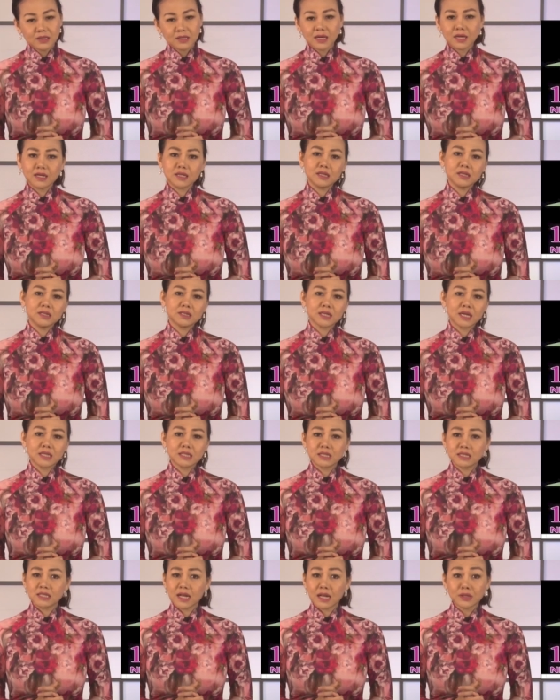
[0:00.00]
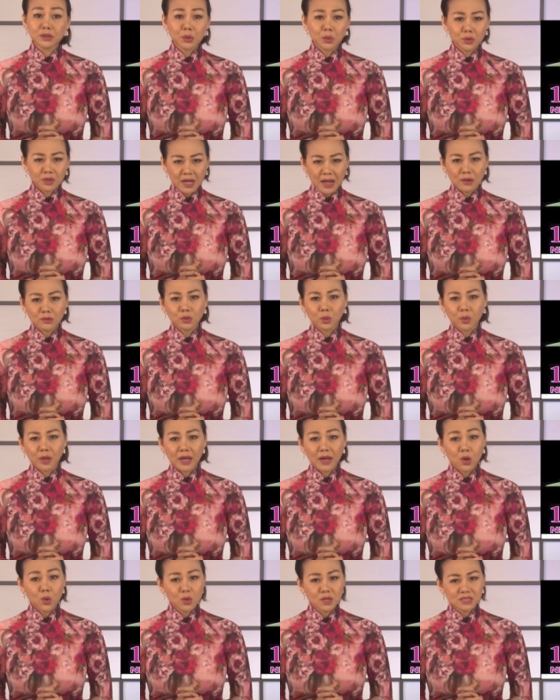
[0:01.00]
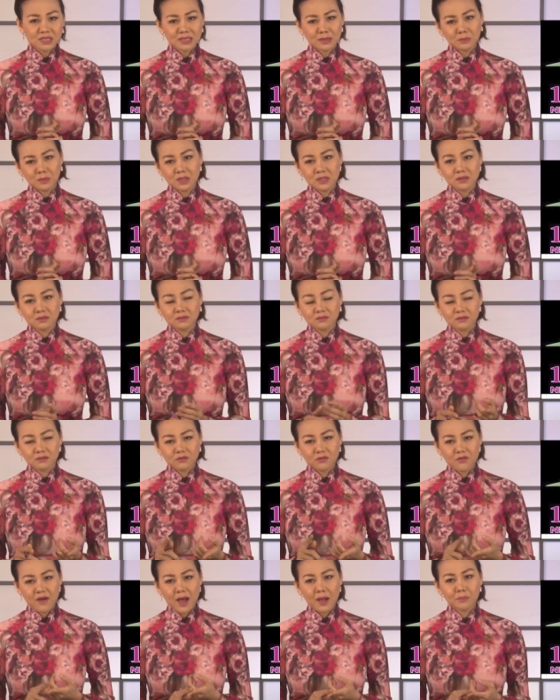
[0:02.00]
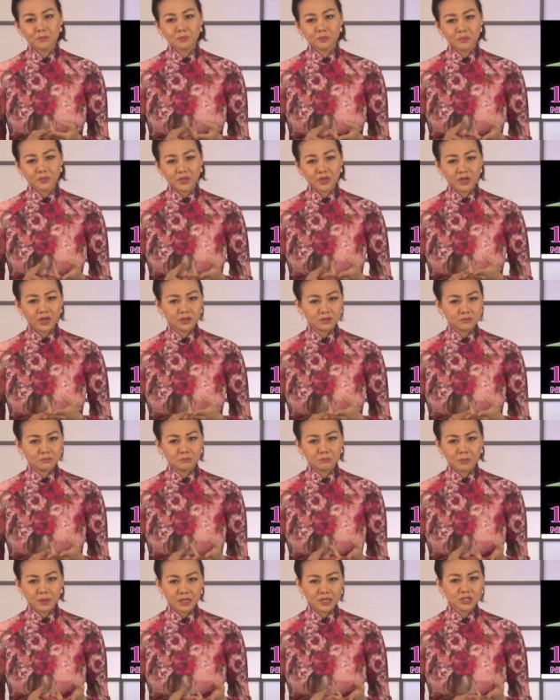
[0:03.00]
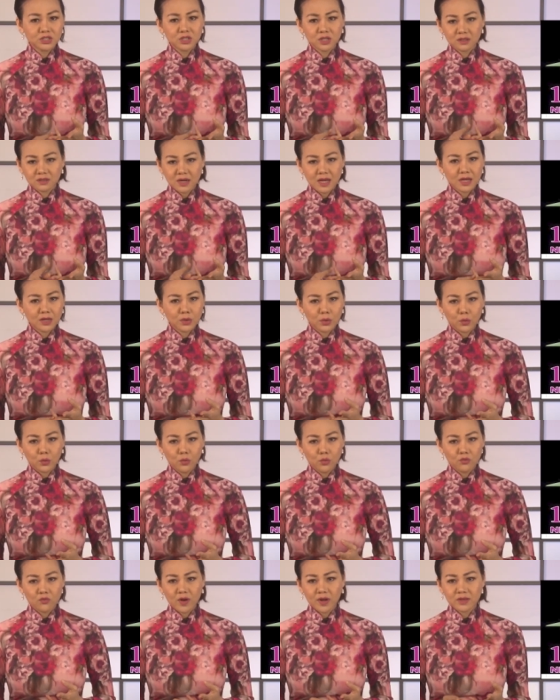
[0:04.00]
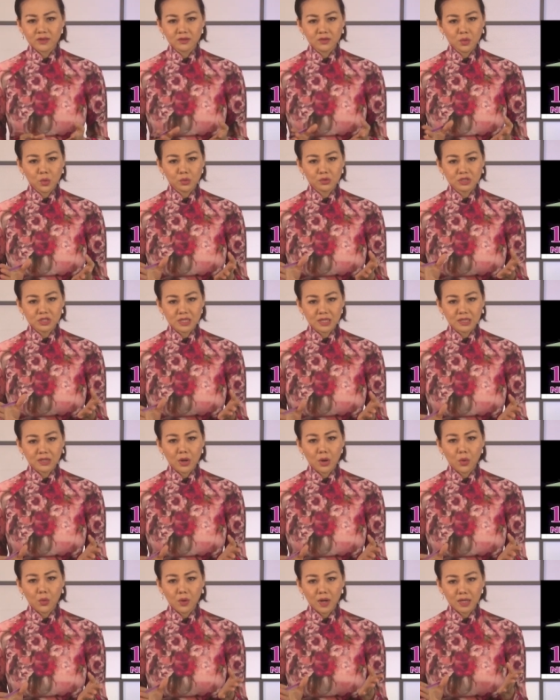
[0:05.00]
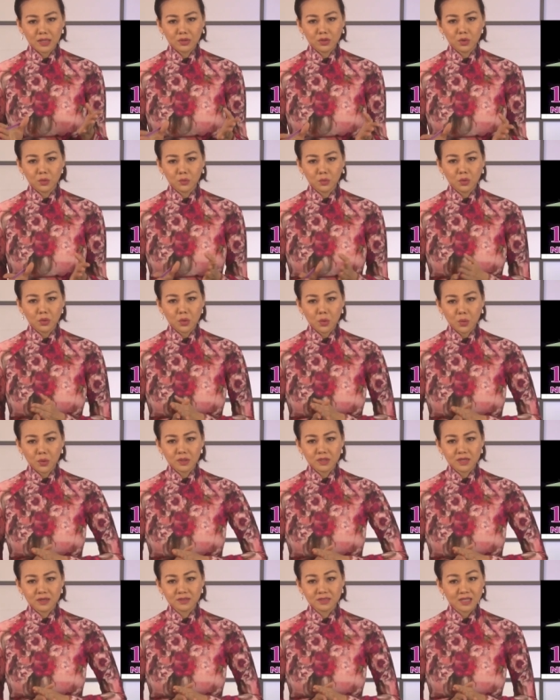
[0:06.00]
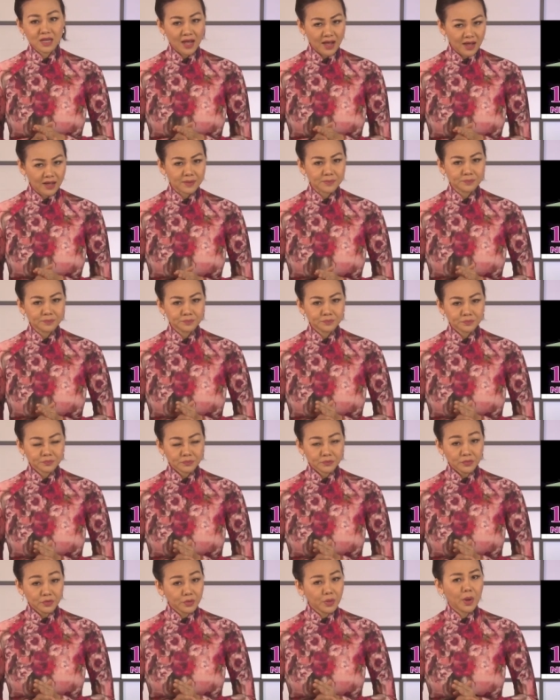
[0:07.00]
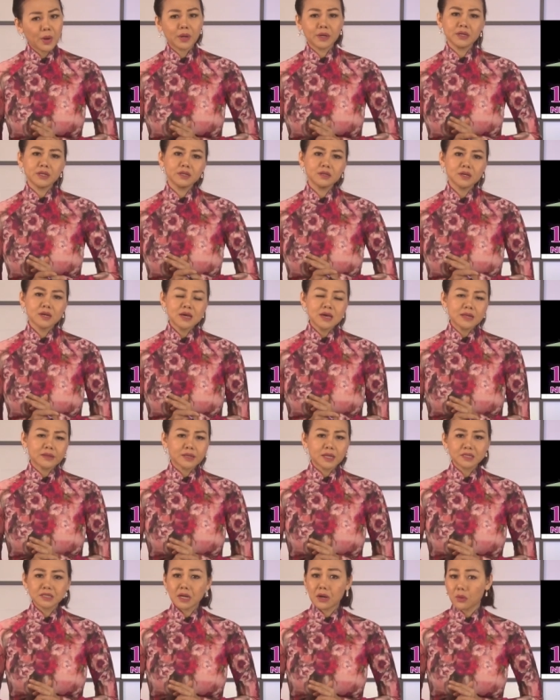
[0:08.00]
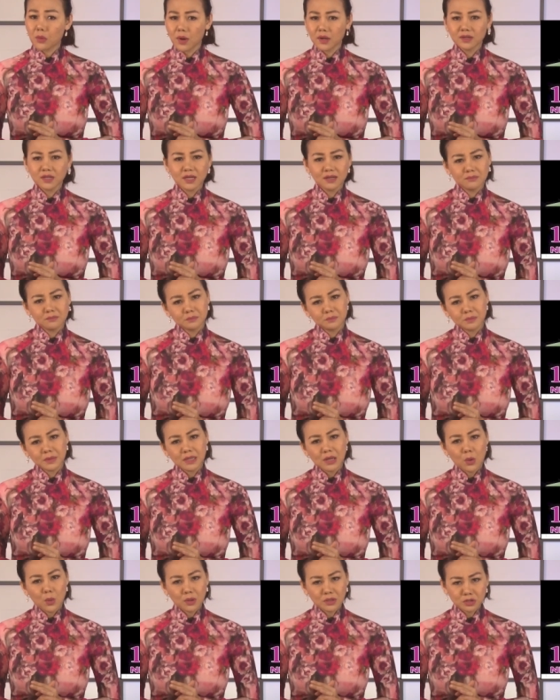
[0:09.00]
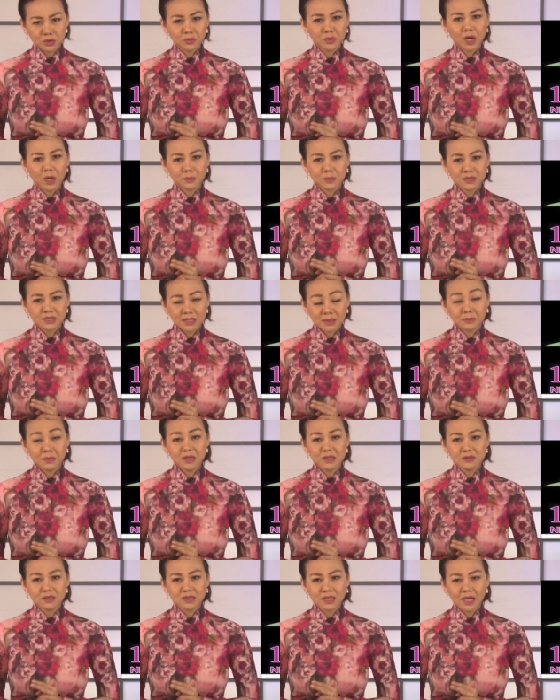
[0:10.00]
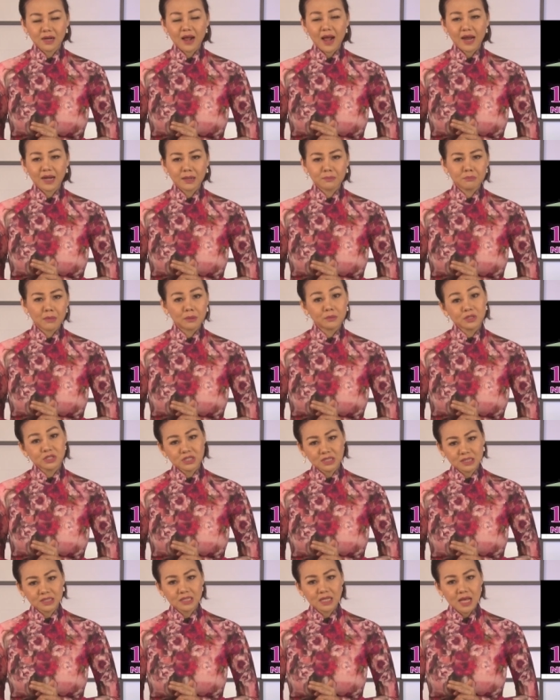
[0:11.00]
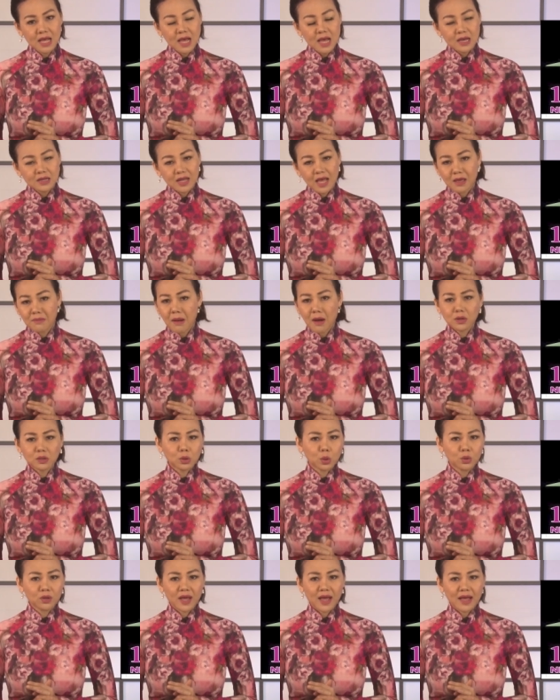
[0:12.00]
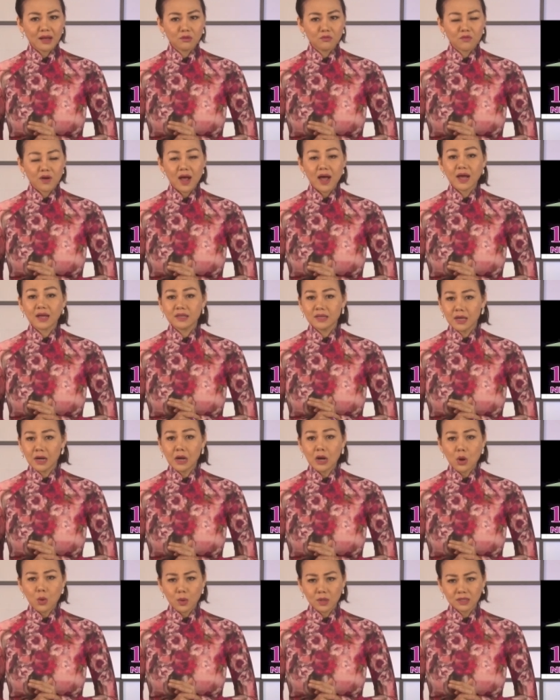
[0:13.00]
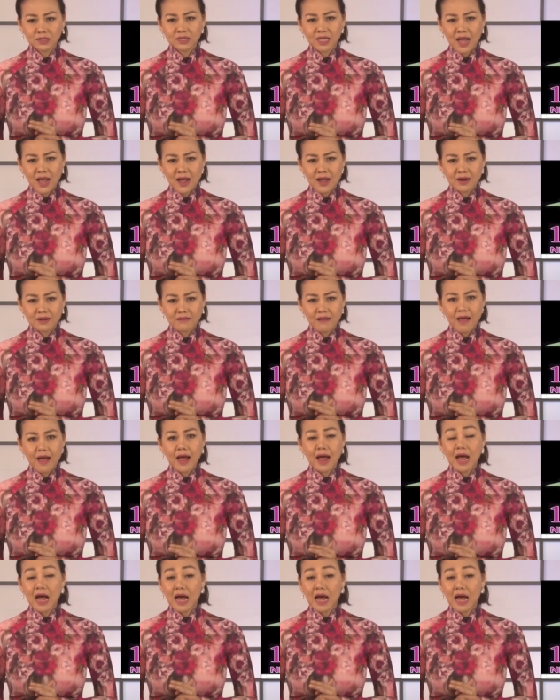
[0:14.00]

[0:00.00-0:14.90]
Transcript: Thấy các hình ảnh tố cáo tội ác quân xâm lược Pháp Nhật, Mỹ rất đầy đủ và những cuộc chiến đấu anh dũng của quân dân ta. Tôi hỏi, tại sao Quảng Ninh bị quân Trung Cộng xâm lược tháng 2 năm 79, gây bao tội ác và dân quân ta đã